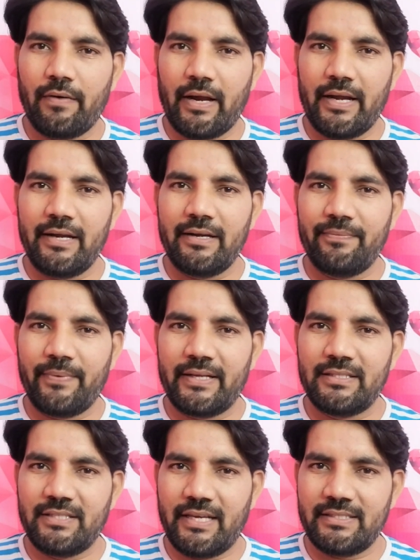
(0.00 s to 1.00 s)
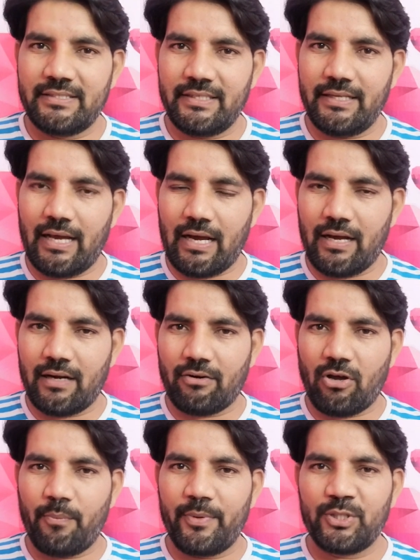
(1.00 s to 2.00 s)
ఐడెంటిఫై చేసి ఆ
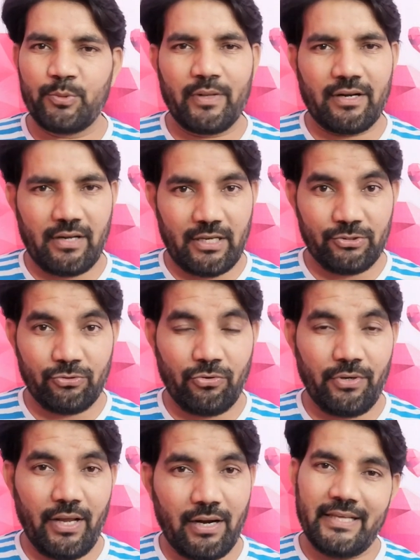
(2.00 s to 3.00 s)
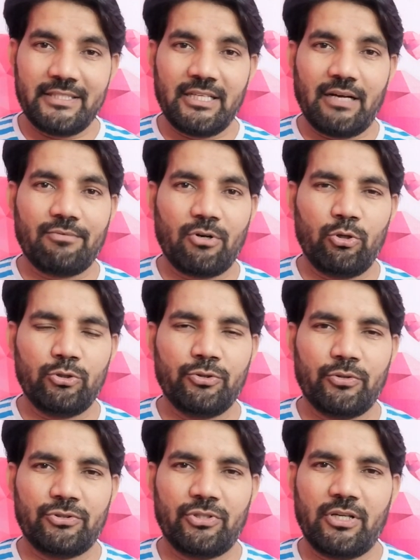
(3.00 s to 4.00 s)
టాపిక్స్ మీరు రాసుకొని ఏ చాప్టర్లోంచి
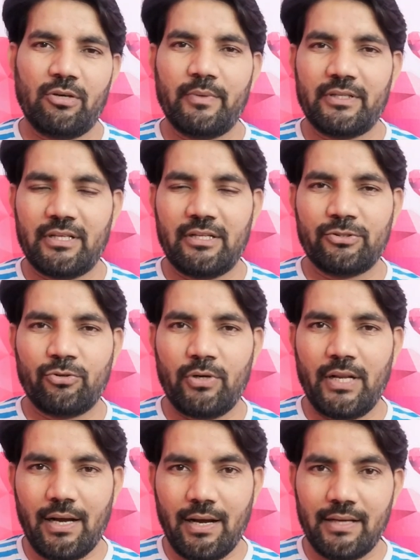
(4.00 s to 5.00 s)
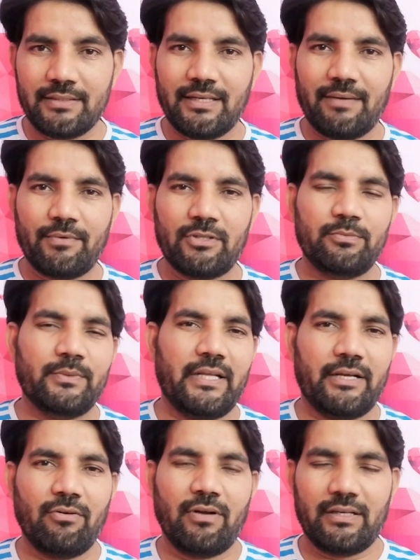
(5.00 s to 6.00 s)
వస్తున్నాయో మీరు తెలుసుకొని ఆ చాప్టర్స్ మీద
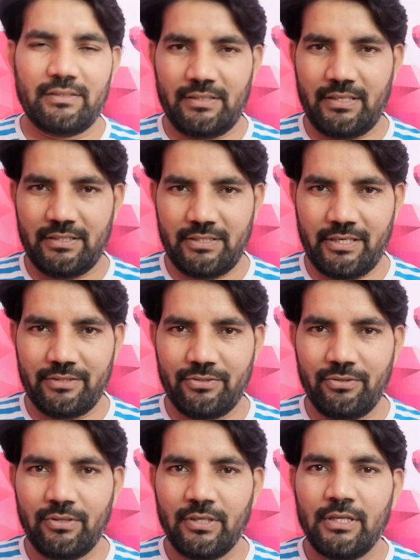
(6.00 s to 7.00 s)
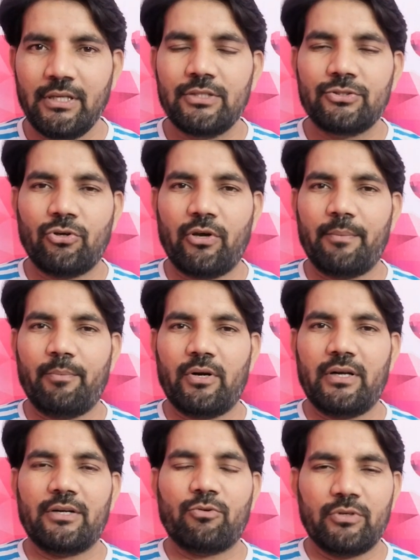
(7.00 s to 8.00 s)
ఎక్కువ కాన్సన్ట్రేట్ చేయొచ్చు సో
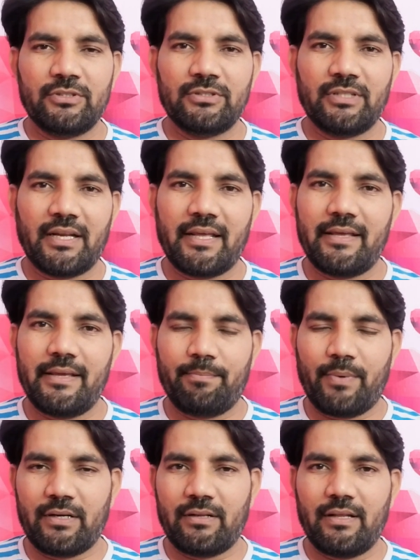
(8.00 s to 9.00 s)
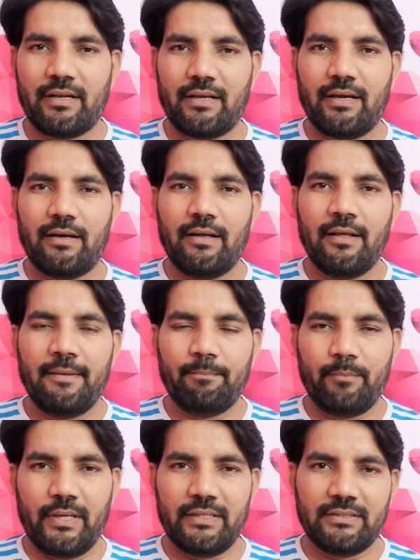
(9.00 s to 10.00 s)
ఇంపార్టెంట్ క్వశ్చన్స్ అనేవి పర్టికులర్గా
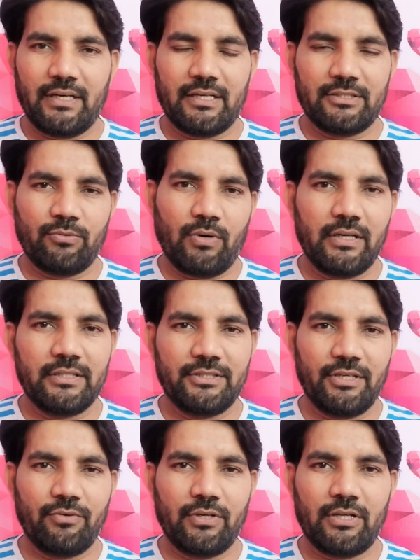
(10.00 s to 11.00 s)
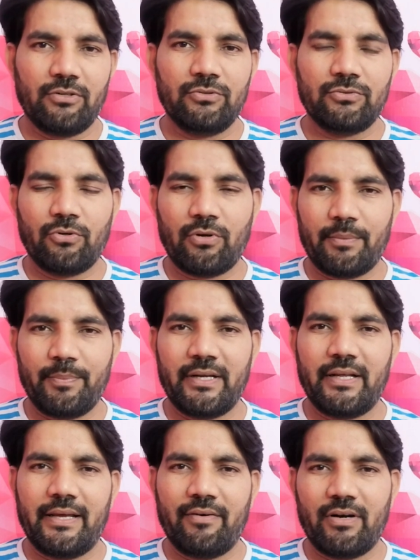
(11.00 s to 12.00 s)
మీ సార్స్ వాళ్ళు ఇచ్చే ఉంటారు సో రిపీట్
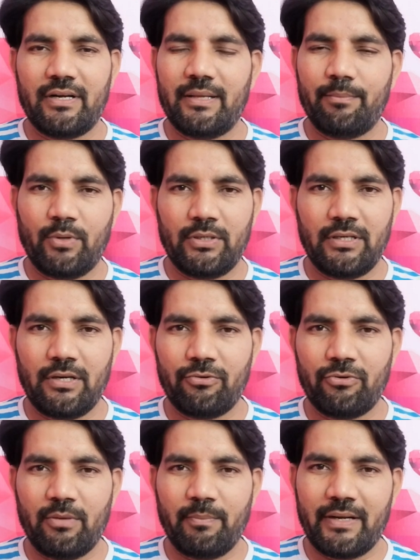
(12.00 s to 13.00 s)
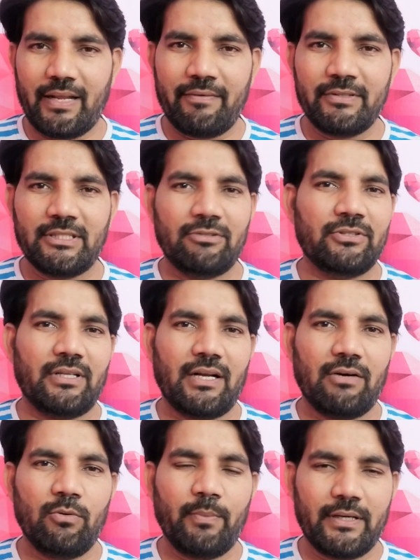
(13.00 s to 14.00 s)
అయ్యే వాటిని ఇంపార్టెంట్ అనుకుంటాం బట్ అవి చదివితే
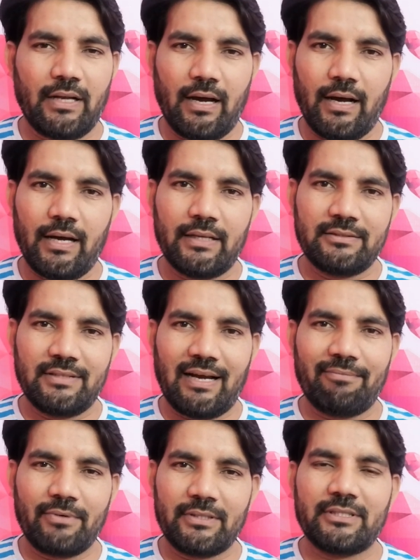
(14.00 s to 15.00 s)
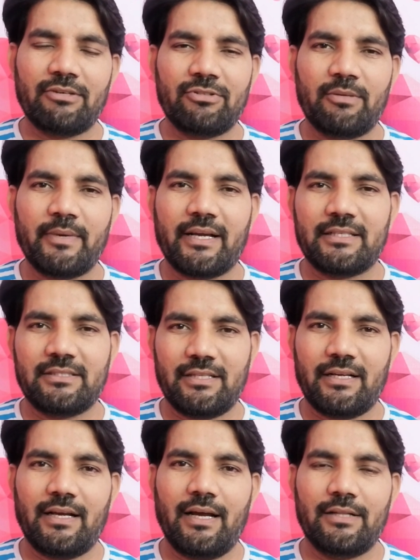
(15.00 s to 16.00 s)
రావు బట్ ఆ చాప్టర్ చదివితే మీకు
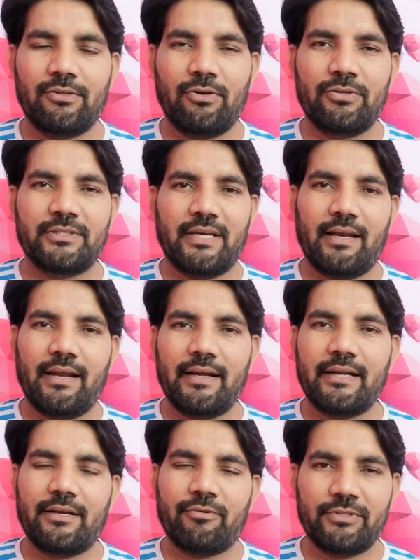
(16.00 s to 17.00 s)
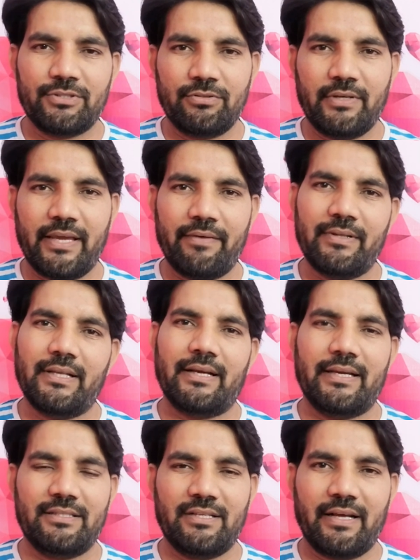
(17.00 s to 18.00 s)
ఖచ్చితంగా అందులోంచి ఎలాంటి క్వశ్చన్ ఏ
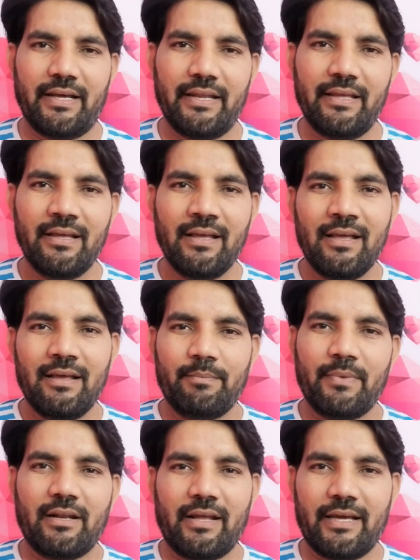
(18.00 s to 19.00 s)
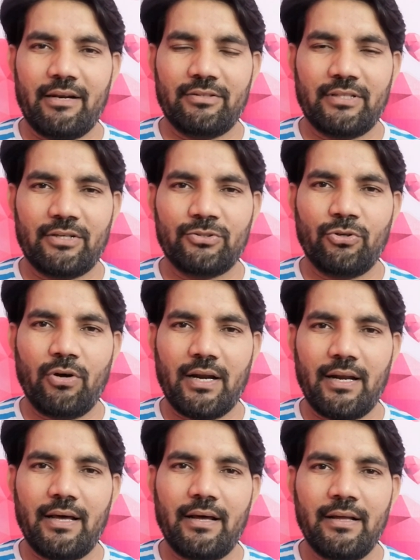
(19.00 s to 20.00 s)
విధంగా ఇచ్చినా కానీ మీరు రాయగలుగుతారు సో
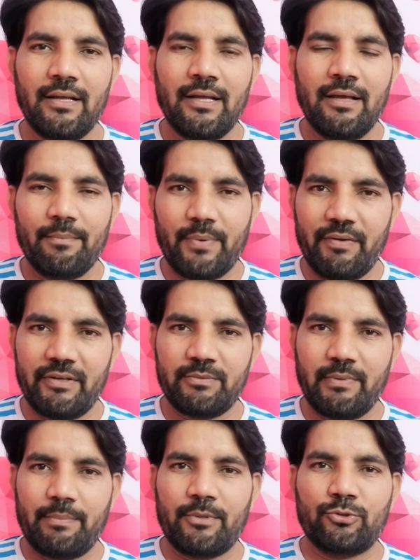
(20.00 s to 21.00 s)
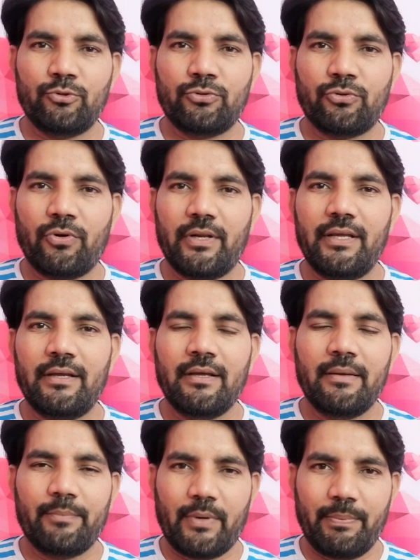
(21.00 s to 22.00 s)
అలా ప్రీవియస్ పేపర్ చూసుకొని
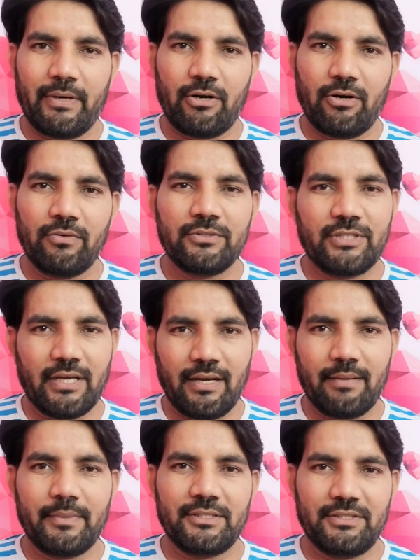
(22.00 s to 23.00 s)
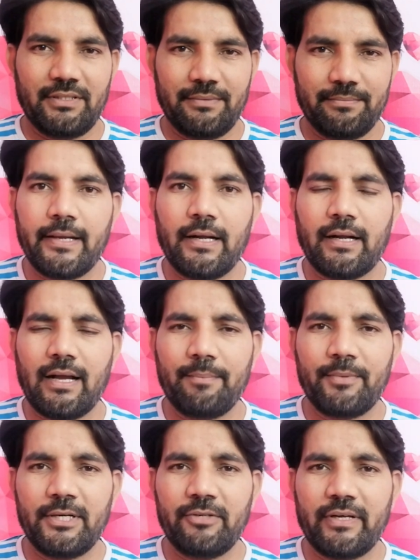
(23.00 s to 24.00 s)
ప్రిపేర్ అవ్వడం చాలా మంచిది ఇక
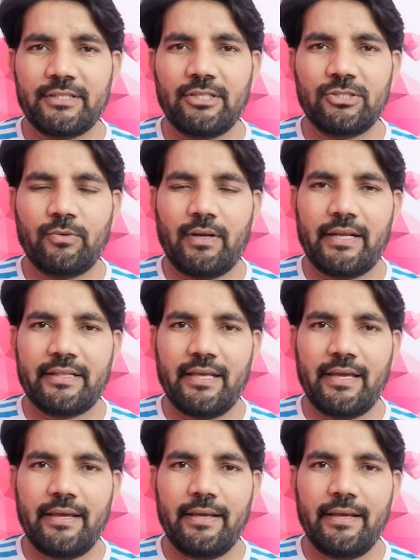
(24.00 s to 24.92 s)
కాంపిటేటివ్ ఎగ్జామ్స్ వాళ్ళైతే